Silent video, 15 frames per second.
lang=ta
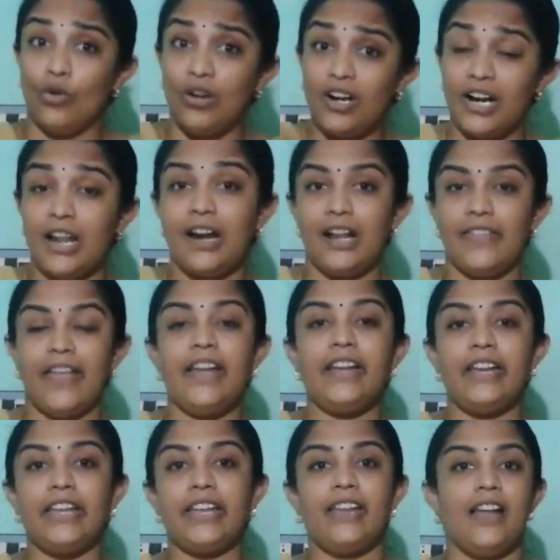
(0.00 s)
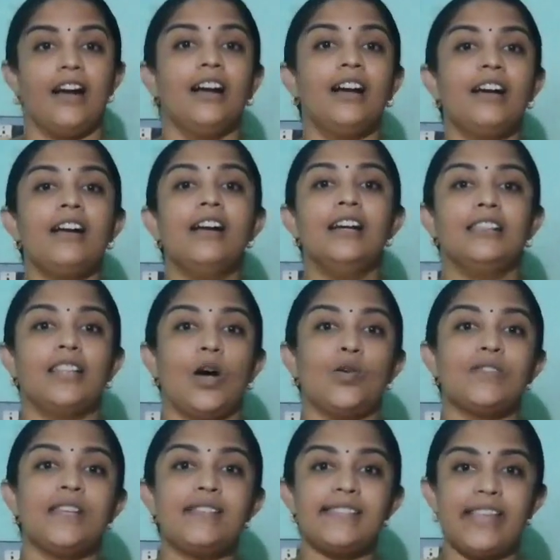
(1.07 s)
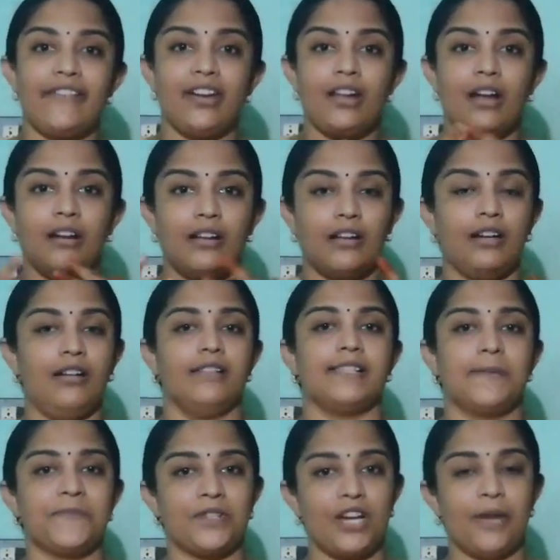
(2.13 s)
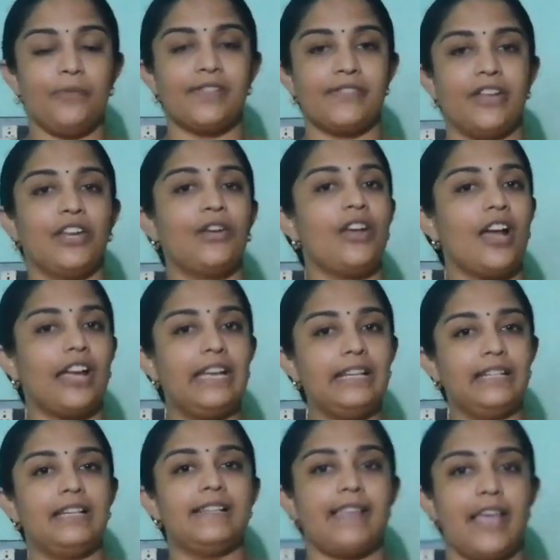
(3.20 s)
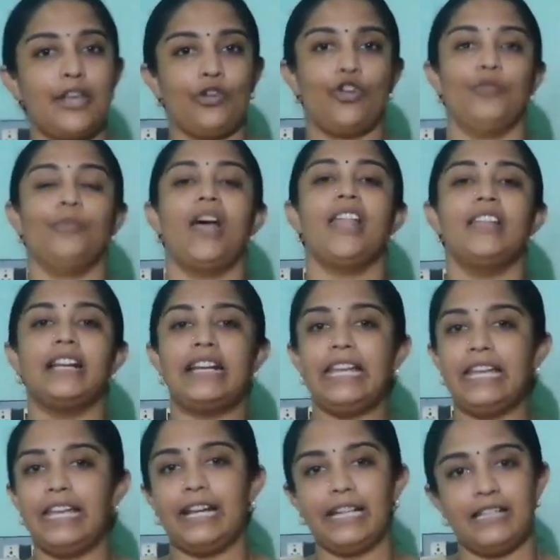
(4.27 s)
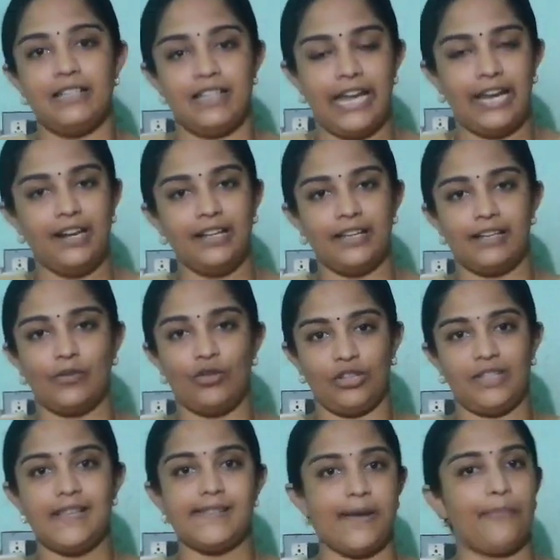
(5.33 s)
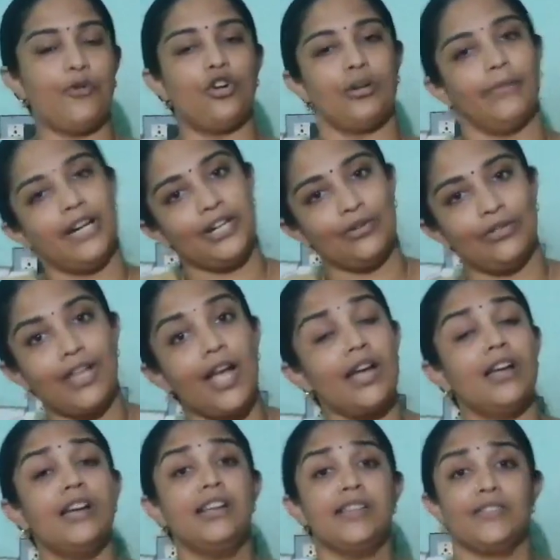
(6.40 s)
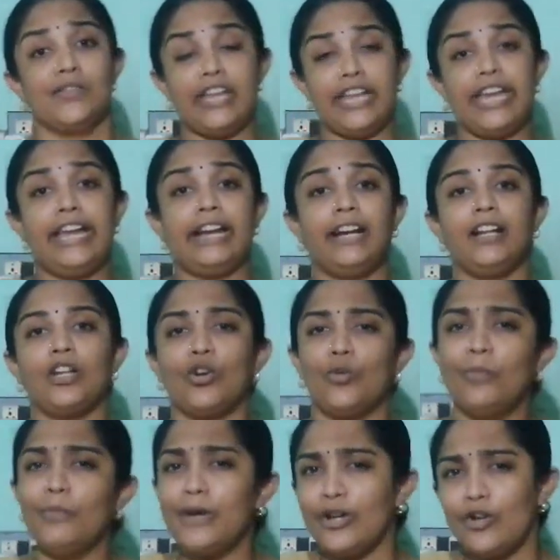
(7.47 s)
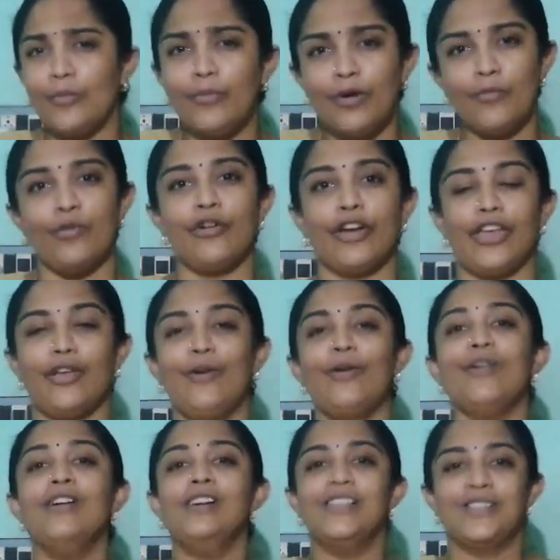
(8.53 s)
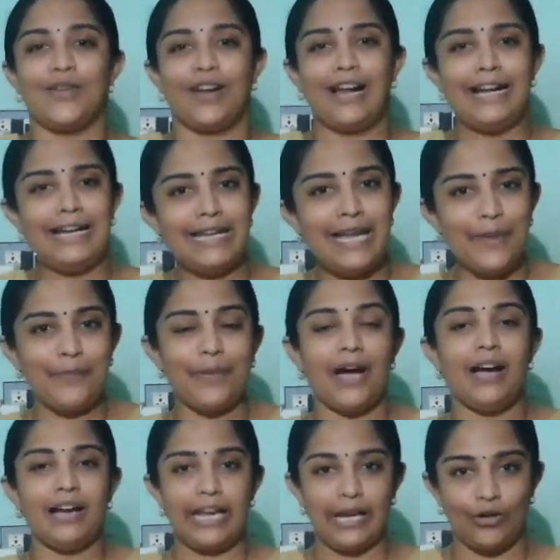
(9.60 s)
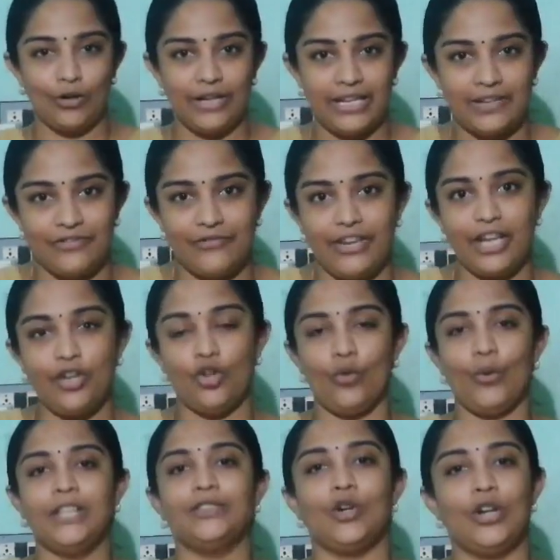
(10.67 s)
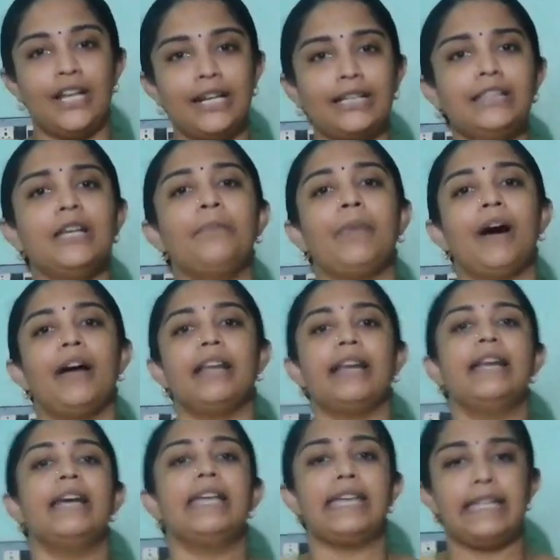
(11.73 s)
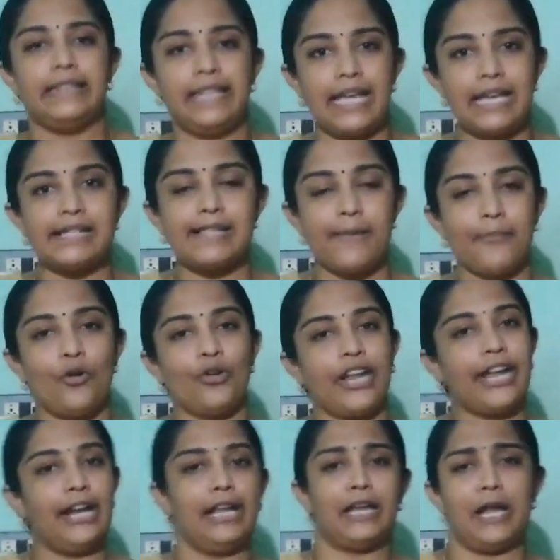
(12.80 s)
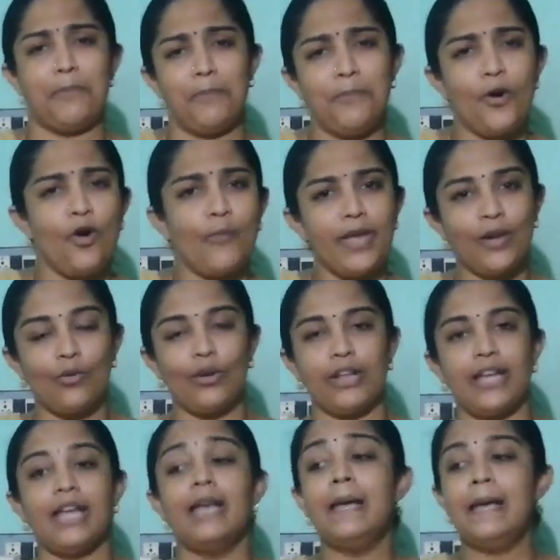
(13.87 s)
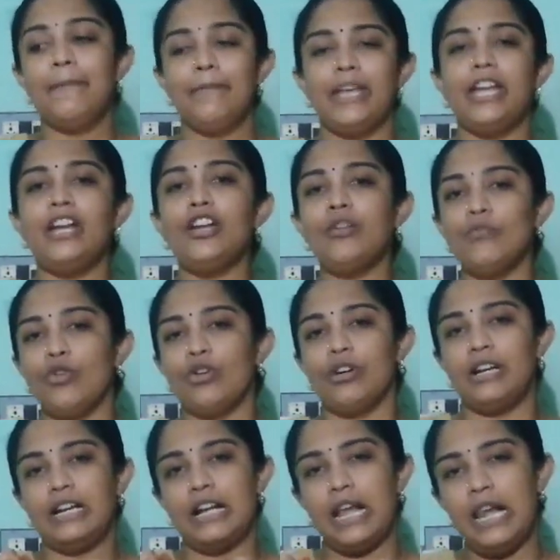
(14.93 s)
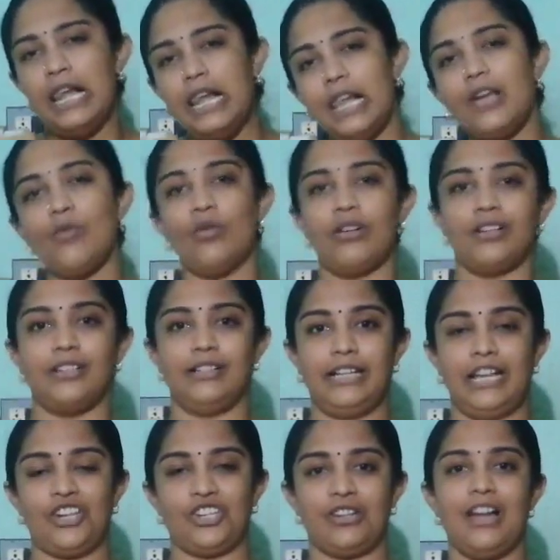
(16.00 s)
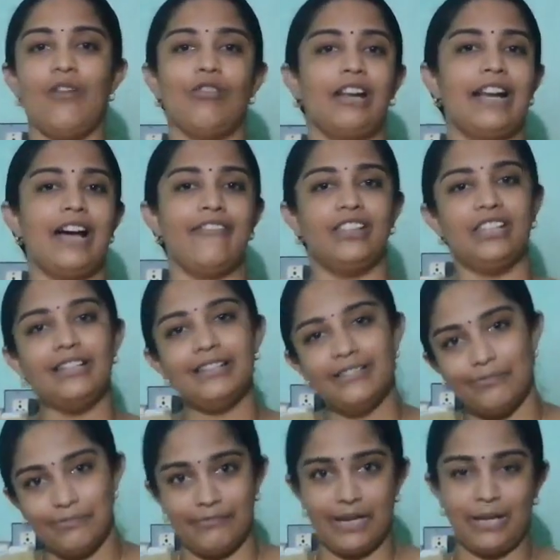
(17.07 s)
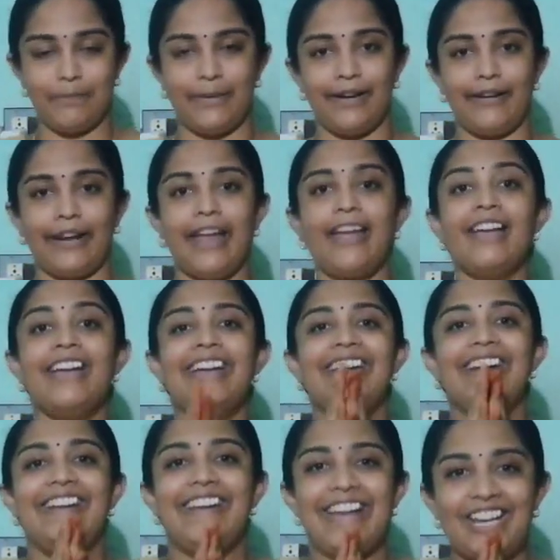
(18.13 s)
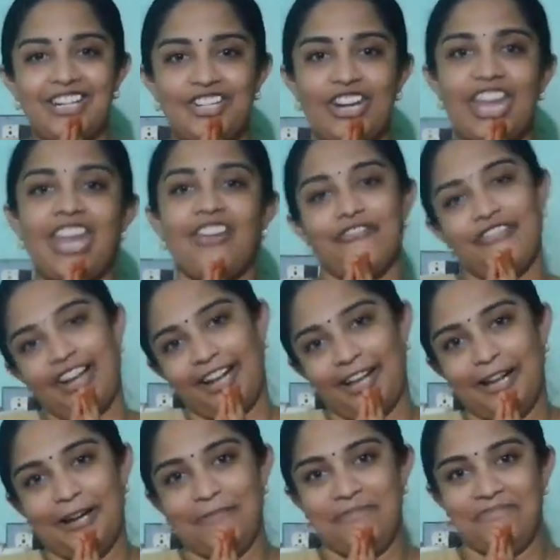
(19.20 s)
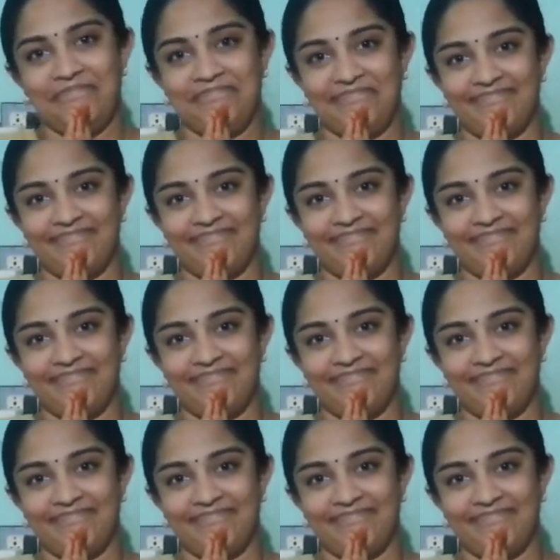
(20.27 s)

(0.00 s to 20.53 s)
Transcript: உங்களால் தான் இன்றைக்கி நாங்கள் தௌசண்ட் செவன் ஹண்ட்ரட் சப்ஸ்கிரைபர்ஸ் வரைக்கும் நாங்கள் இன்க்ரீஸ் ஆகிருக்கோம்னா அதுக்கு நீங்கள் எங்களுக்கு கொடுத்த சப்போர்ட் மட்டும்தான் ஸோ நீங்கள் எங்களுக்கு ரொம்ப ரொம்ப முக்கியம் ஸோ கண்டிப்பாக எங்களுடைய வீடியோவை தொடர்ந்து பாருங்கள் இதே சப்போர்ட்டை எங்களுக்கு எப்போவுமே கொடுங்க மீண்டும் ஒரு நல்ல ஒரு டிஷ்ஷில் உங்களை நான் வந்து மீட் பண்ணுறேன் நன்றி வணக்கம்